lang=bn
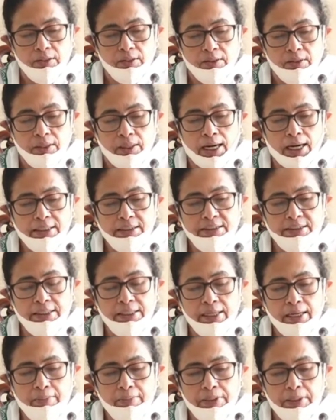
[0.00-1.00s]
ক্লাস
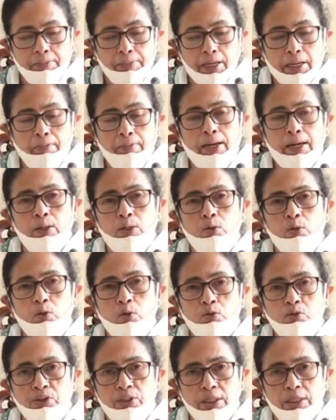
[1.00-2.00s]
টেনে আমাদের প্রায় বারো লক্ষ
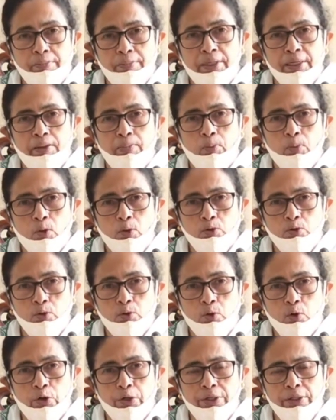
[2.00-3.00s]
ছেলেমেয়েরা
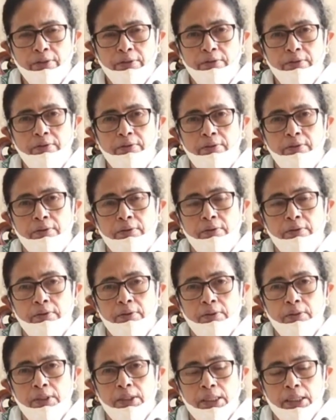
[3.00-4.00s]
পড়াশুনো করে
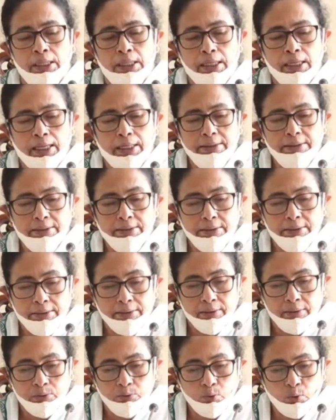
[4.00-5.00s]
ক্লাস
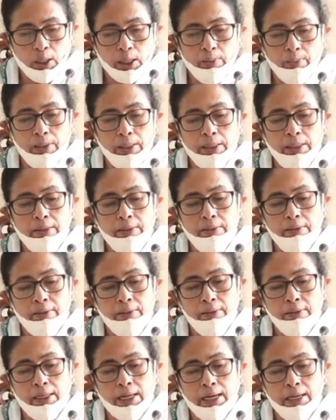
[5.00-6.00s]
টুয়েলভে
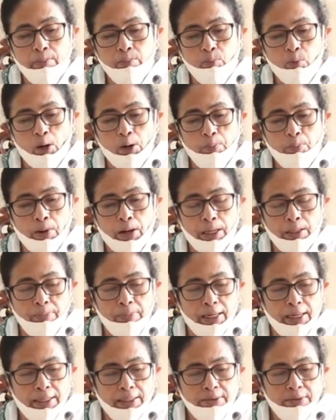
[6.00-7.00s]
নাইন পয়েন্ট ফাইভ
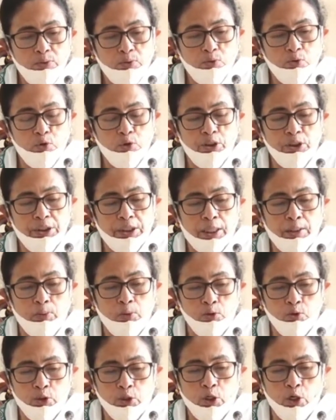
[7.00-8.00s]
ল্যাক্স উচ্চশিক্ষায়
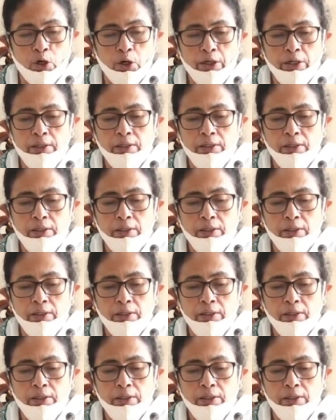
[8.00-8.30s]
ভর্তি হয়